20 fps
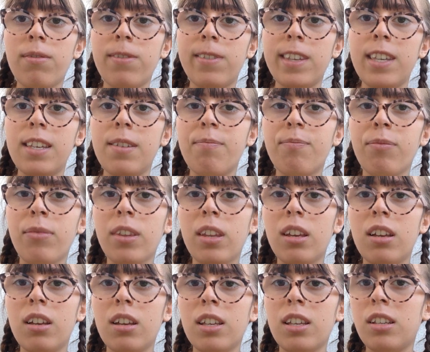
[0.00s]
filles
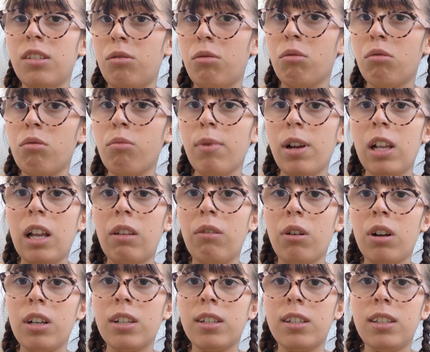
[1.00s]
qui succombent à
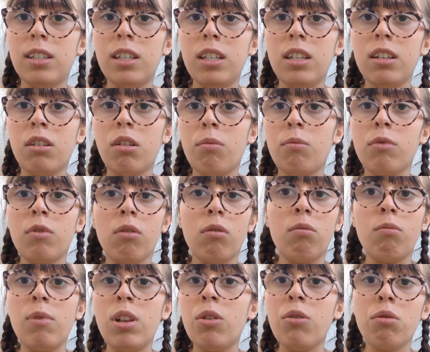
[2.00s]
l'anorexie, comme dans
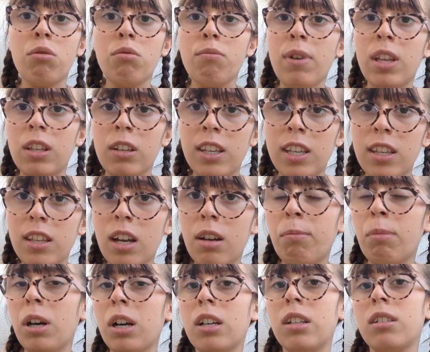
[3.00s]
le milieu du mannequinat
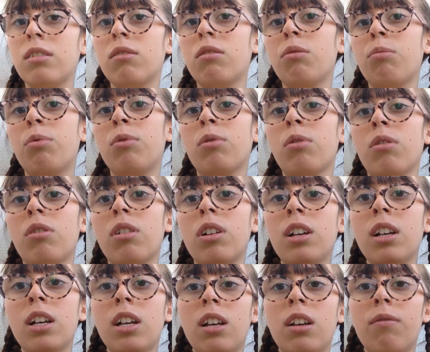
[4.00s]
par exemple.
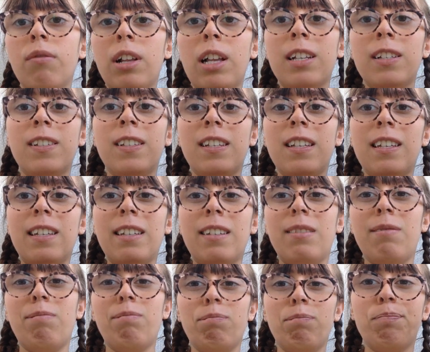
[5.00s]
voilà,
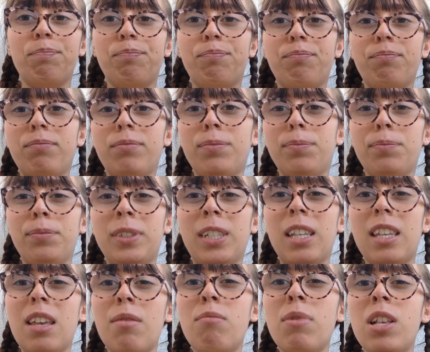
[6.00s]
c'est,
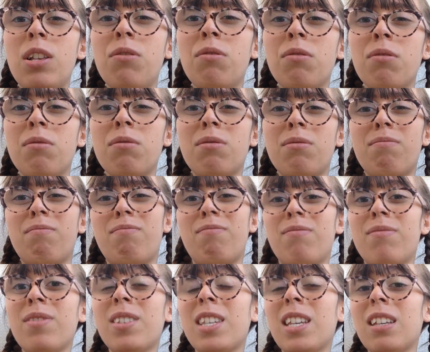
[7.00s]
c'est des milieux,
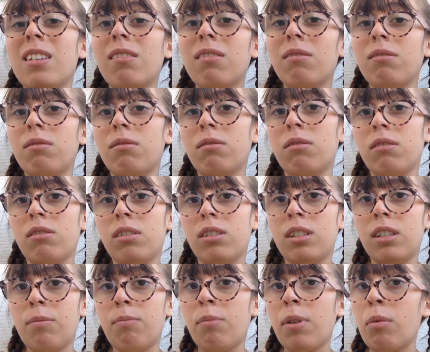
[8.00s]
c'est,
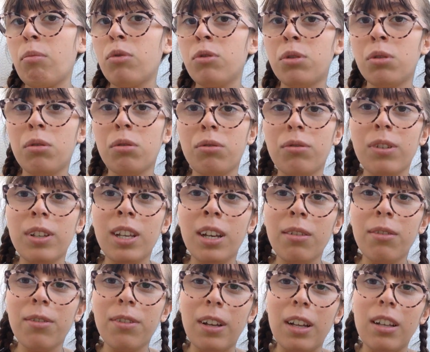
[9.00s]
c'est pas beau ce que je veux
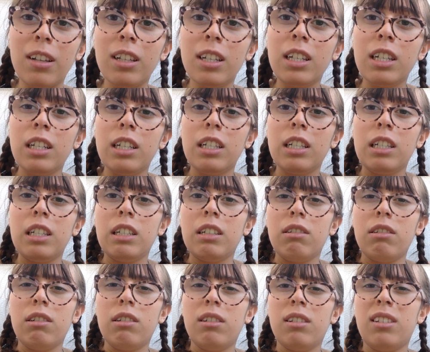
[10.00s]
dire. Enfin,
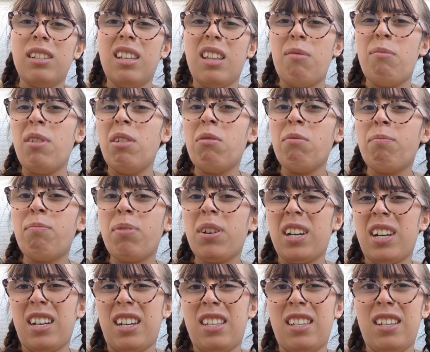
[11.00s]
c'est des milieux
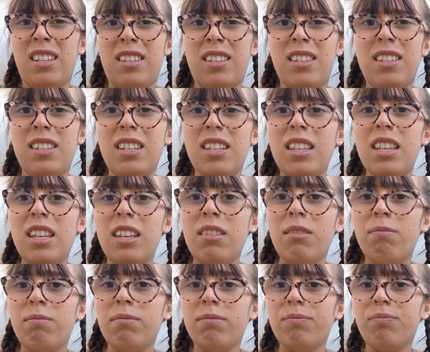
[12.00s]

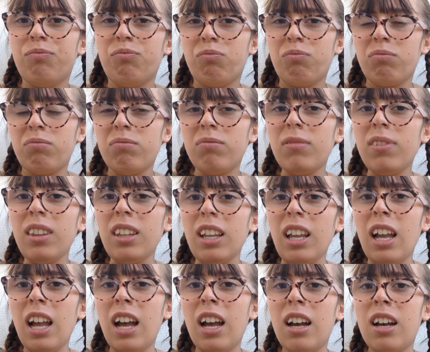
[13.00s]
prédestinés
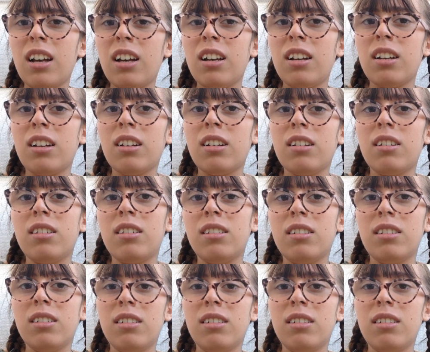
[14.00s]
à,